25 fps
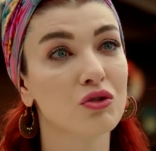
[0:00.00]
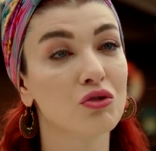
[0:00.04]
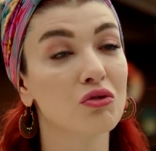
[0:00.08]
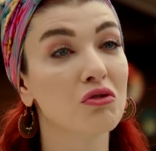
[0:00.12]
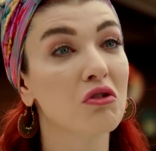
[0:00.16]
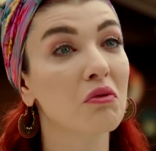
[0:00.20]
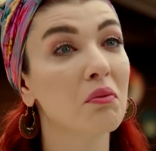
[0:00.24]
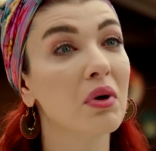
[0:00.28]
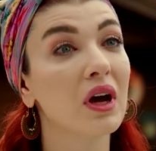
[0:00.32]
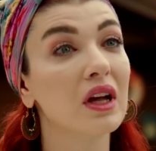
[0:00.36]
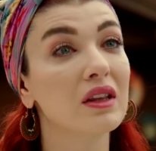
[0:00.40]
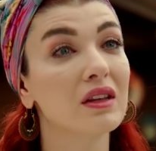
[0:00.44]

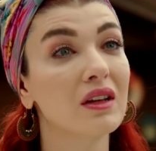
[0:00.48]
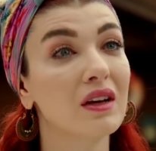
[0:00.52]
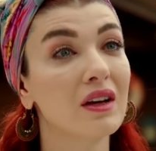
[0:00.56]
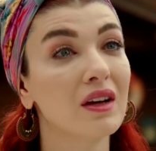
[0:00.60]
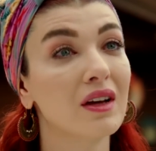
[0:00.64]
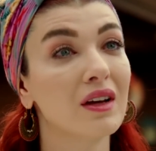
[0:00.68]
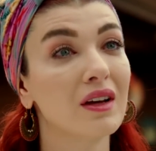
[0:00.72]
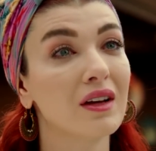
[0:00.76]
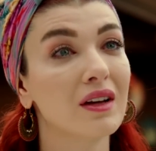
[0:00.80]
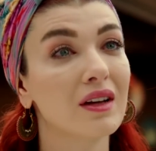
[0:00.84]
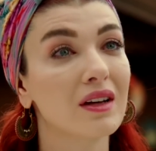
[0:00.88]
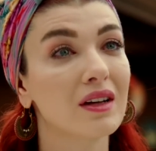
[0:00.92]
Çünkü ben
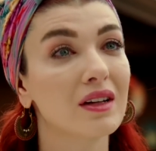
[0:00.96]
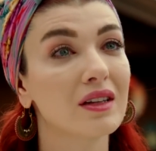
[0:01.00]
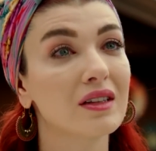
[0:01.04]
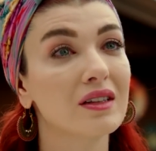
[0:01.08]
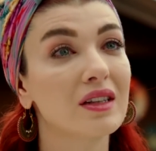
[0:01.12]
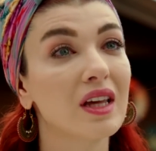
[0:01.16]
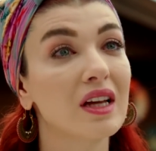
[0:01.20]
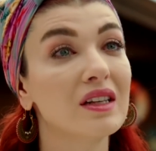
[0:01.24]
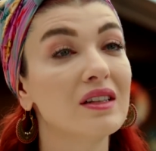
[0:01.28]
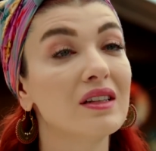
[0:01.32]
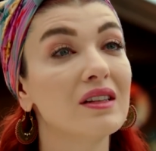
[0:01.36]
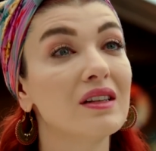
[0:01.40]

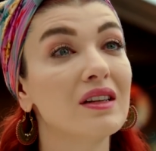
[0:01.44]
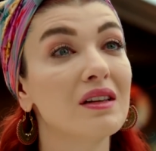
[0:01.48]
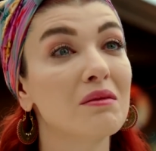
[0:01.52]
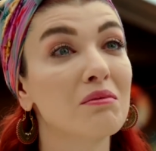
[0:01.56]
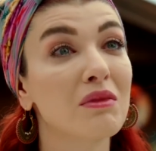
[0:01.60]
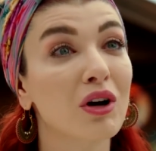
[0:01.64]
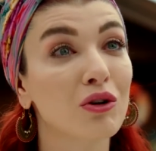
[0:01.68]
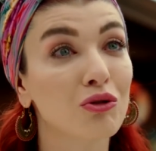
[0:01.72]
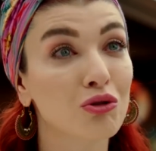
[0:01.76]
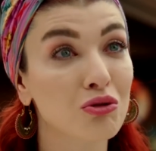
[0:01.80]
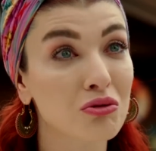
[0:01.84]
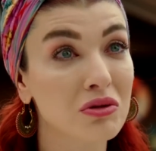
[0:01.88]

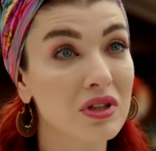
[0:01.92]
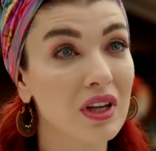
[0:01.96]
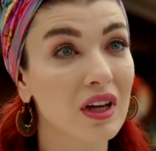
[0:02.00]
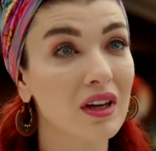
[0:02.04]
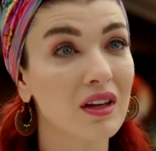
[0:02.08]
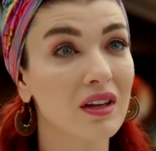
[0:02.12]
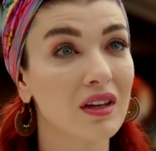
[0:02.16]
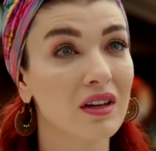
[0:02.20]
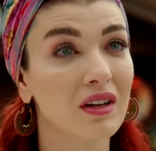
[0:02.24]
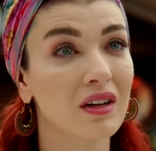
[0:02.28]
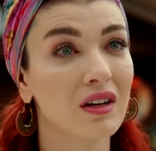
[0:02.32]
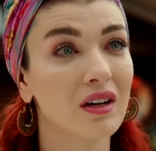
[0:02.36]
deliliğime
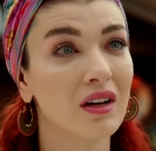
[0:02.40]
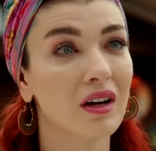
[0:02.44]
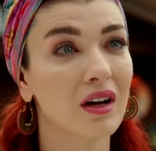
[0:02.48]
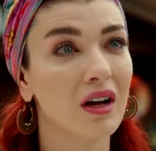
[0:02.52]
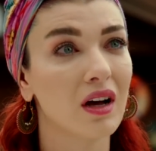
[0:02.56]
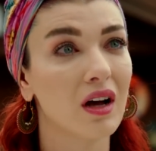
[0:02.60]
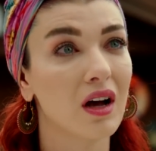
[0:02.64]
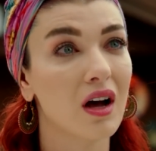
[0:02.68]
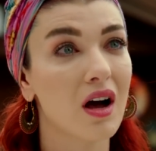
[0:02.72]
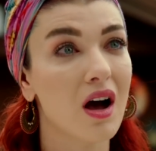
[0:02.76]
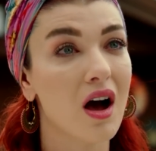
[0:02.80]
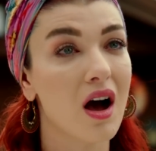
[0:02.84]
Kuzey,
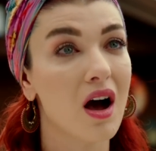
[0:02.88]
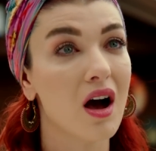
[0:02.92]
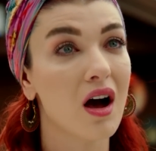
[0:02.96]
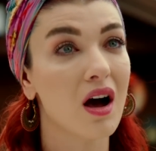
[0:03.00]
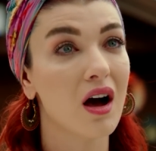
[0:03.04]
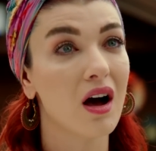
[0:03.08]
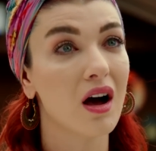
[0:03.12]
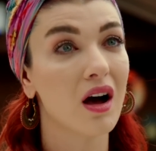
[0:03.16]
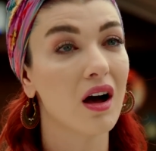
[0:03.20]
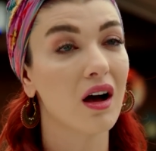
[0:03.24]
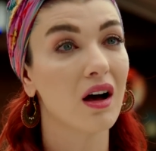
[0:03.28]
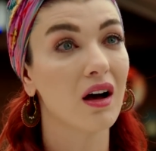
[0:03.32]

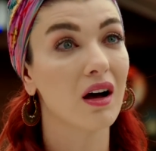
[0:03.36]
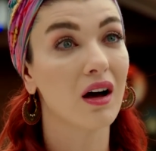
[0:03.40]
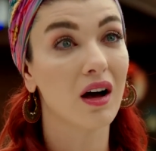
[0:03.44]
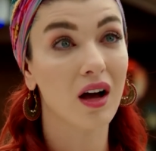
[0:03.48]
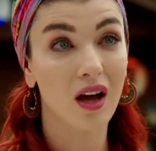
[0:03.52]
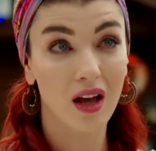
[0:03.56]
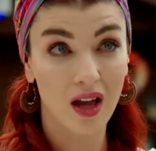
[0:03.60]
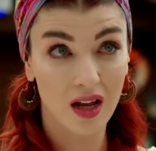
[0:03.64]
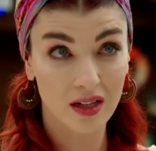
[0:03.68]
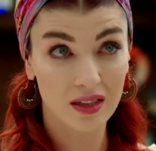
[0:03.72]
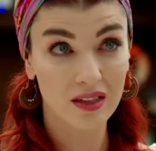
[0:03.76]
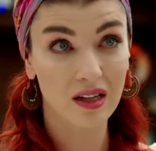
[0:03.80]
ah,
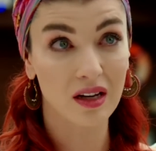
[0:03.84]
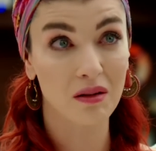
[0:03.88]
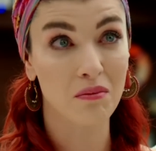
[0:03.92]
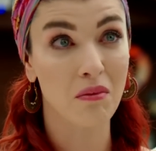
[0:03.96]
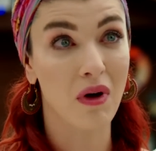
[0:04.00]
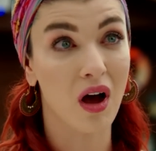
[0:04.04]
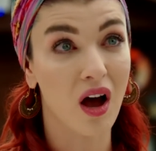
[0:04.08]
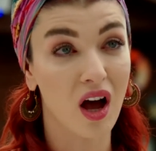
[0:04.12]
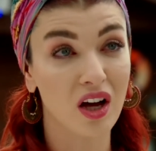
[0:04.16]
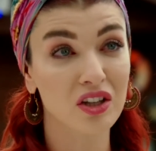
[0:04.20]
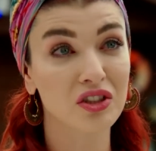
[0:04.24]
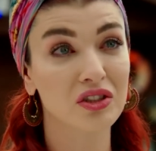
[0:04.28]

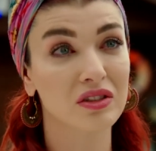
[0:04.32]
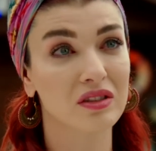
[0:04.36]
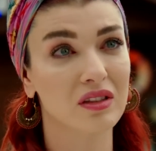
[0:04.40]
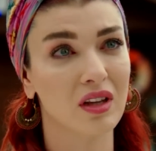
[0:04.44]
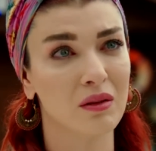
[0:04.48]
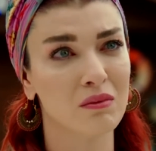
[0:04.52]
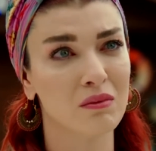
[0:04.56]
hayallerime aşk